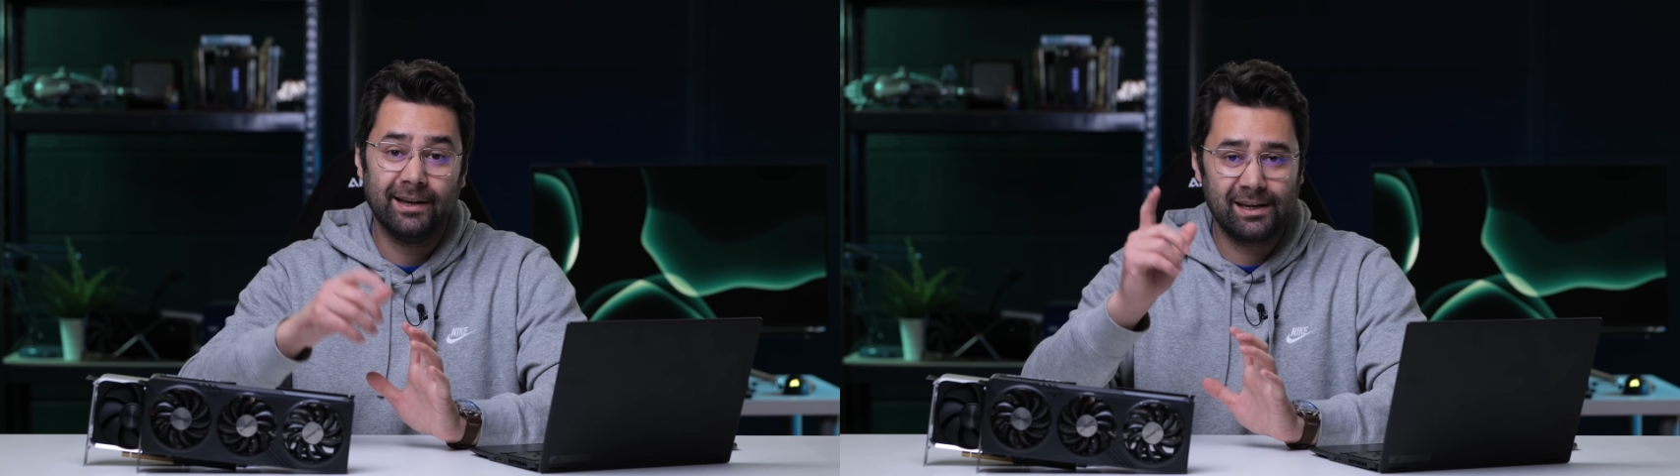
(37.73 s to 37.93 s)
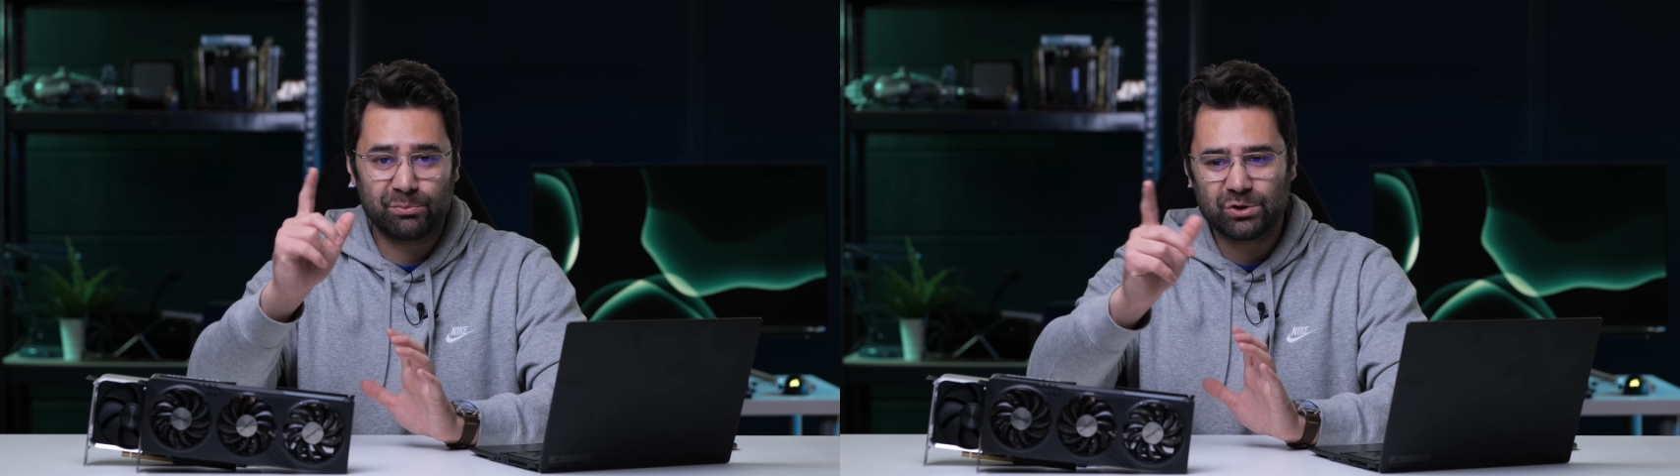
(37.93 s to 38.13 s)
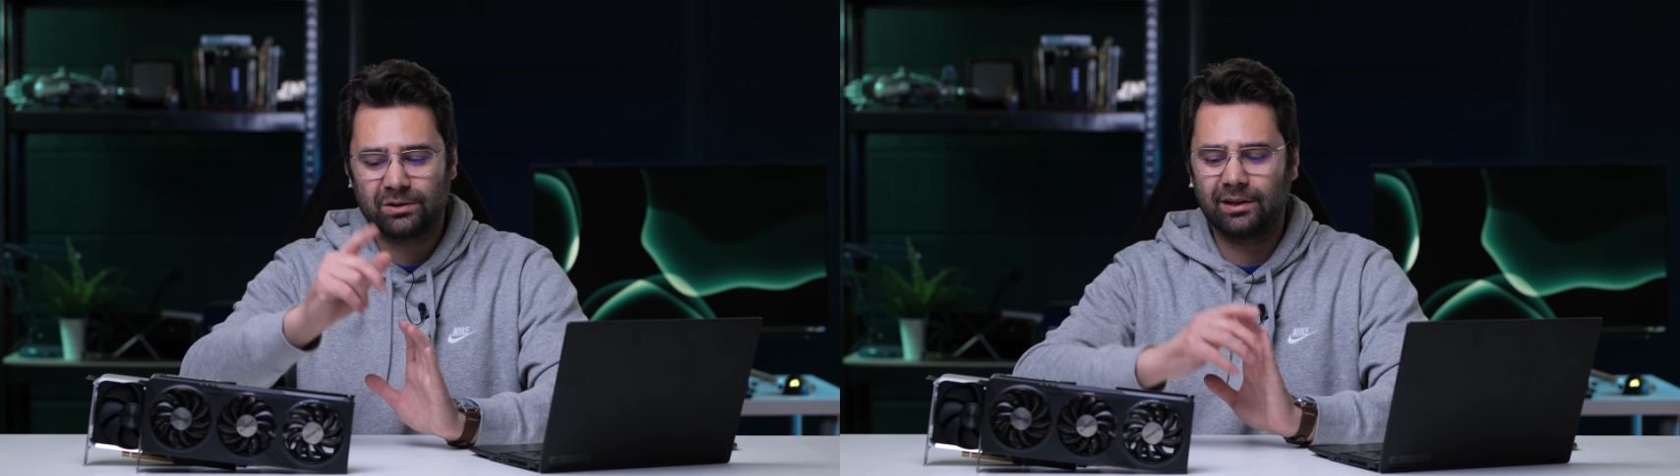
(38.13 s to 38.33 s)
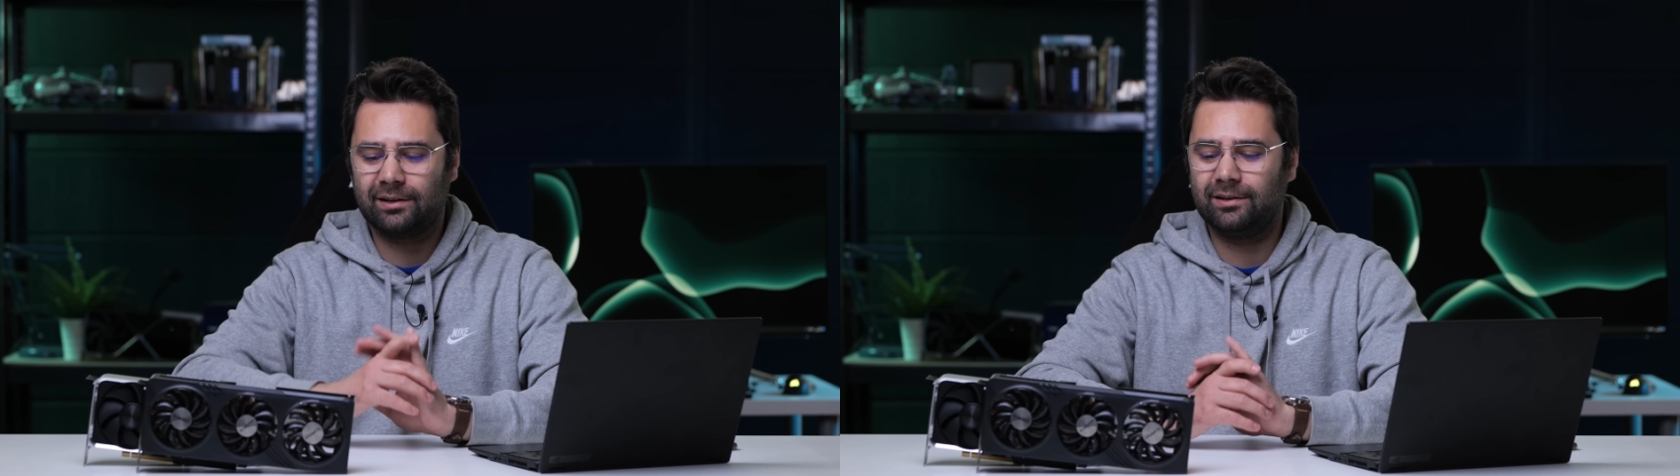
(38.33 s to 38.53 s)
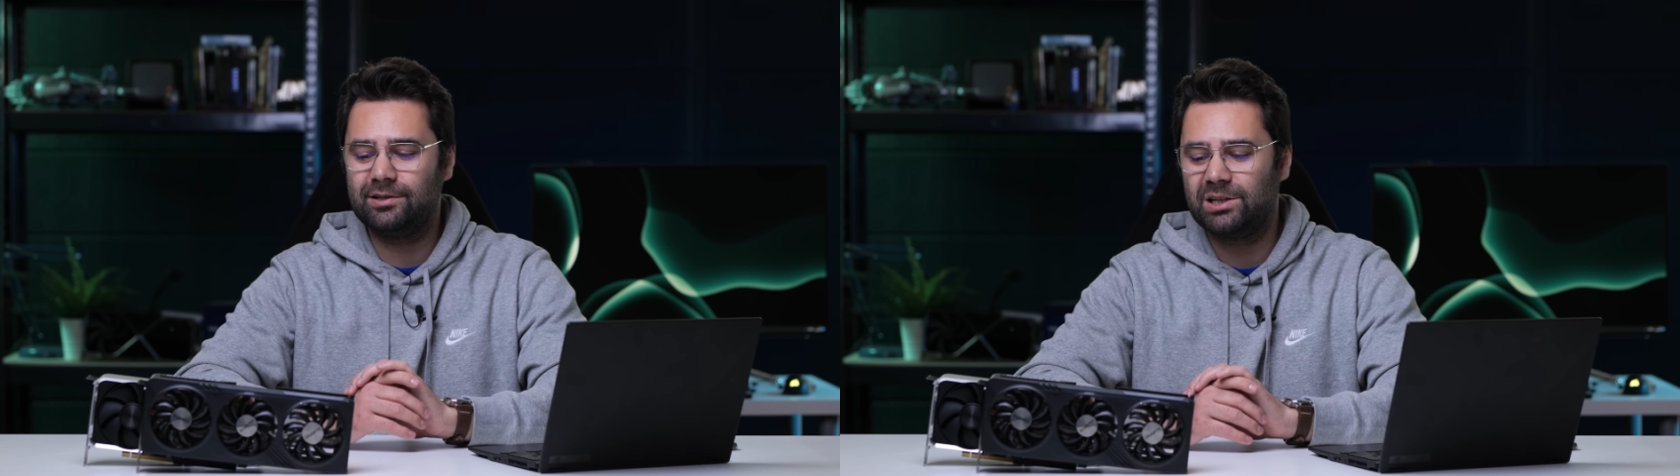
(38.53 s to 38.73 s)
i na
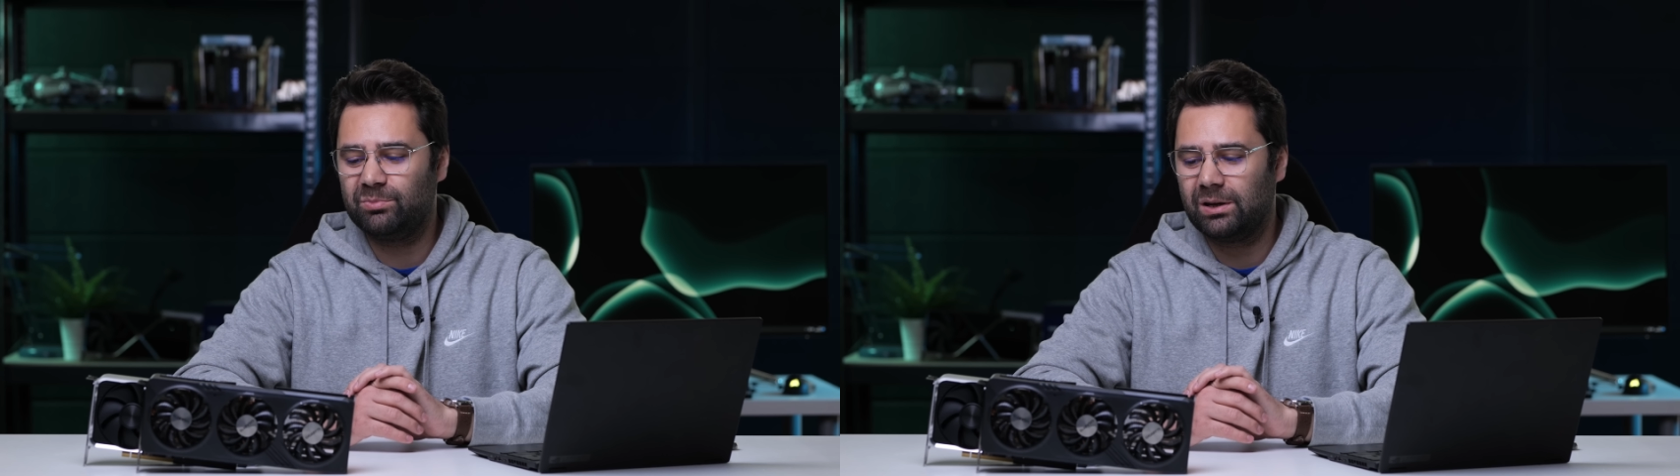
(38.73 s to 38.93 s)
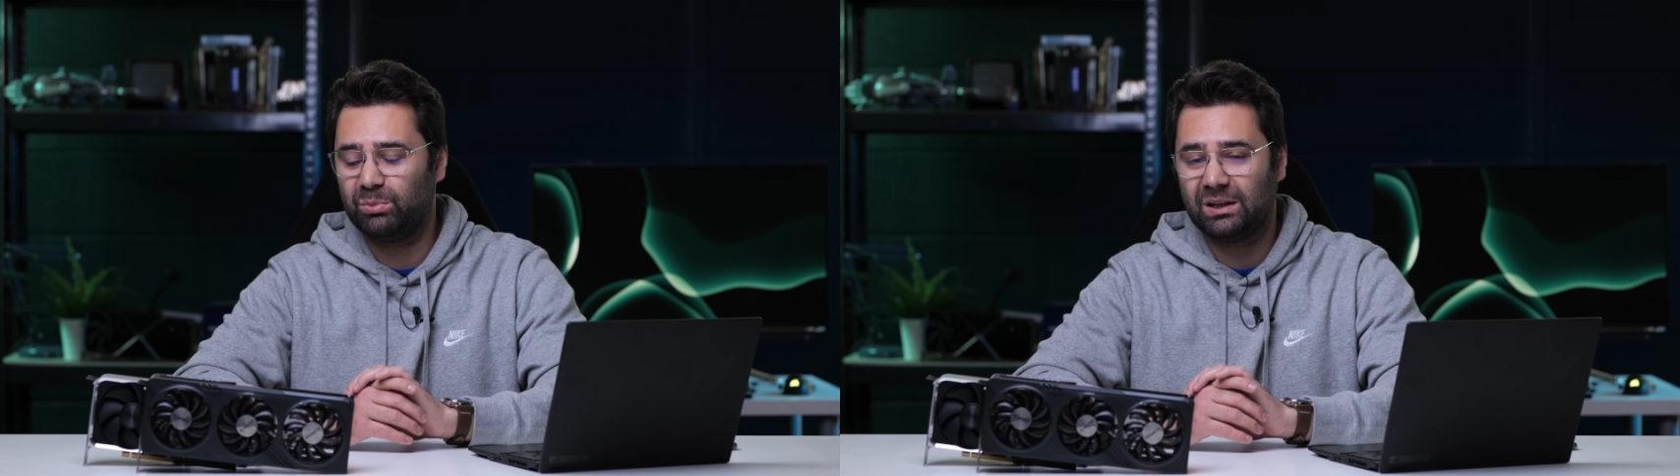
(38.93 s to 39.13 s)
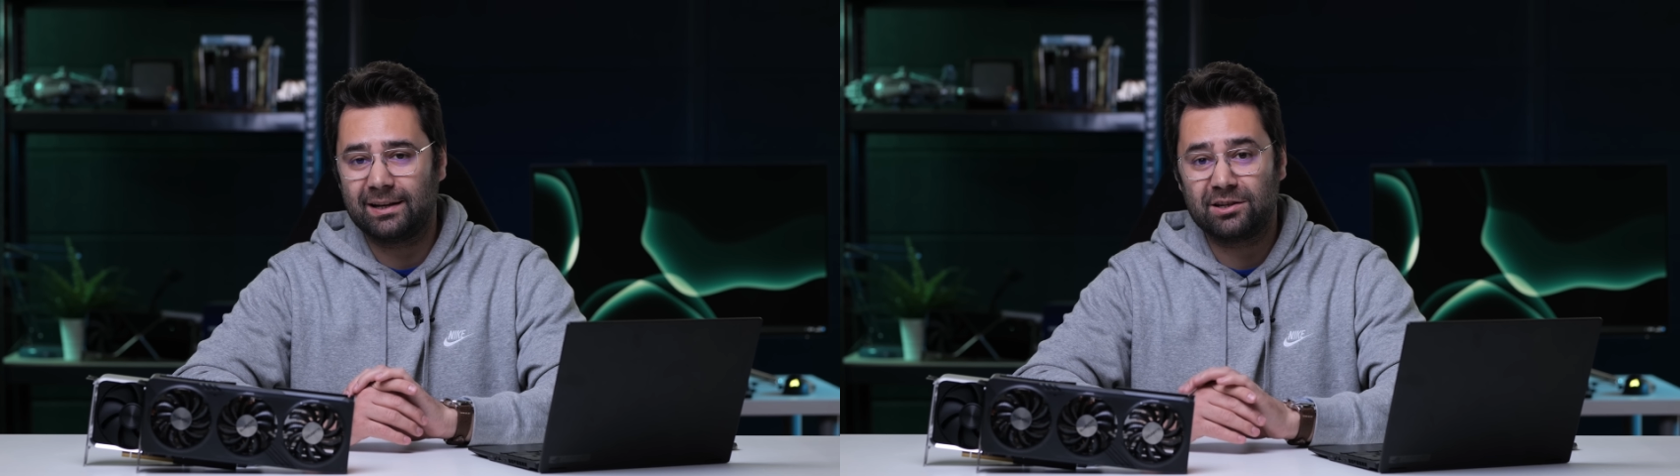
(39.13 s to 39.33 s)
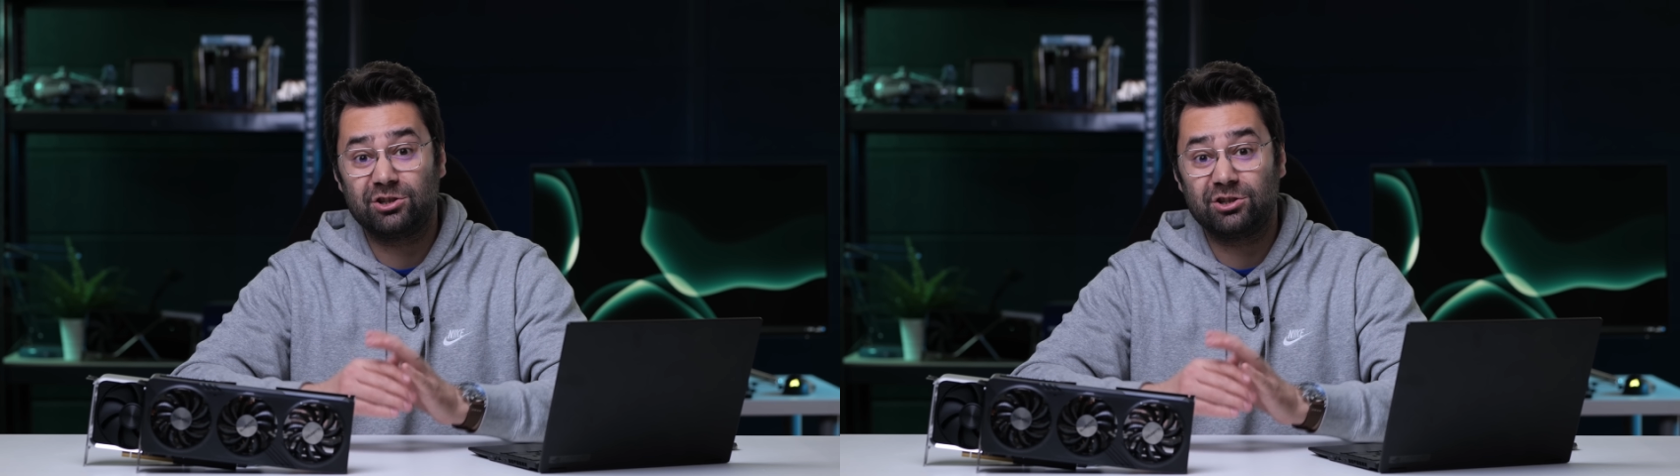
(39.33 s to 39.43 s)
początek szybkie pytanie,